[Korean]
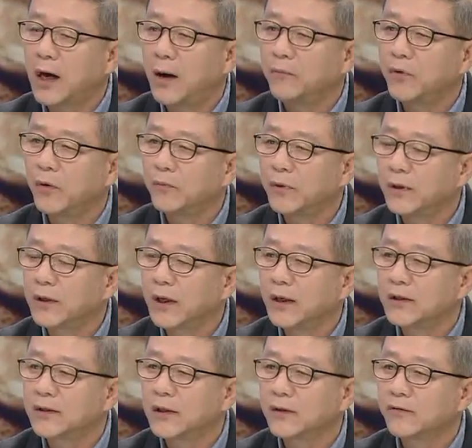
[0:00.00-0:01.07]
감염된
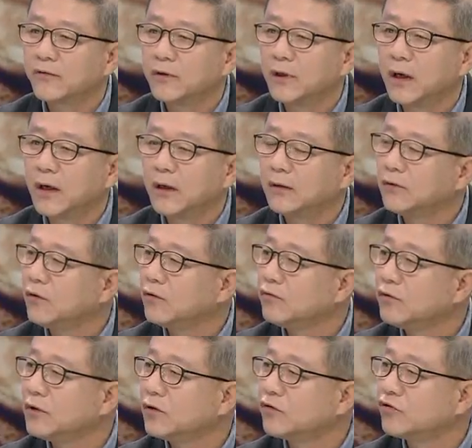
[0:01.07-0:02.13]
개체들이나 또는
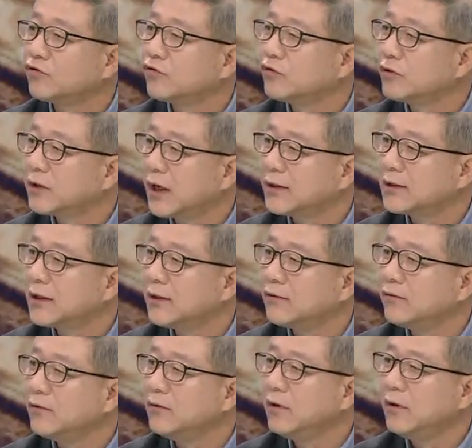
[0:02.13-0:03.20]
이제 죽은
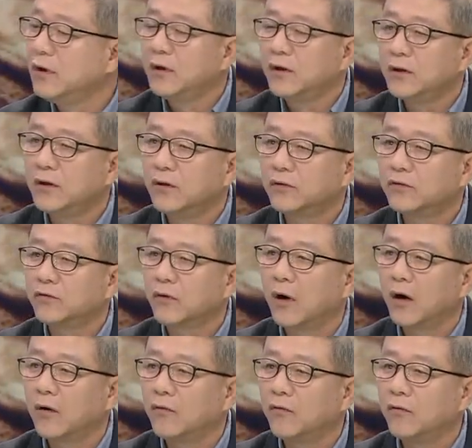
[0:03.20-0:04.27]
사체들
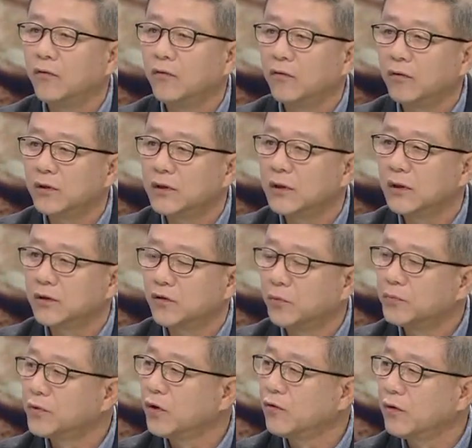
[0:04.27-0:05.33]
이것들하고 이제
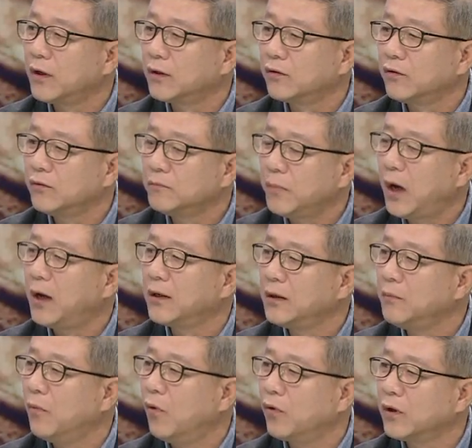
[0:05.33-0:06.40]
접촉을 했던 파리,
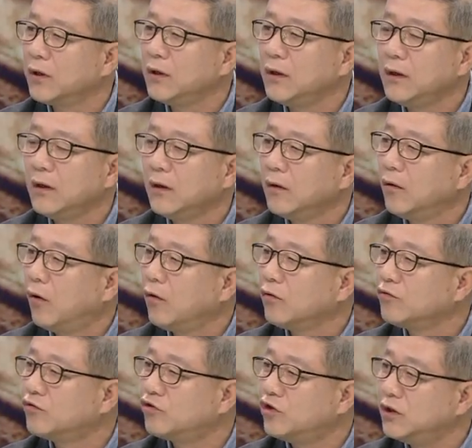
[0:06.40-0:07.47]
먹이
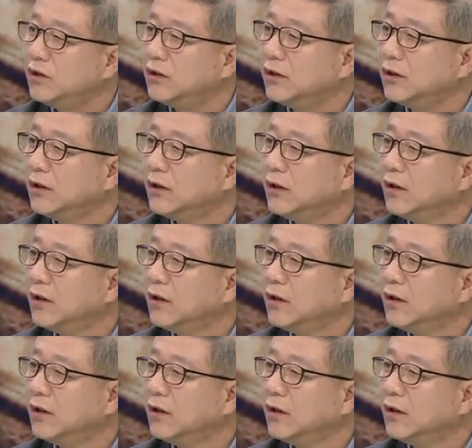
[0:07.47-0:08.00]
혹은 쥐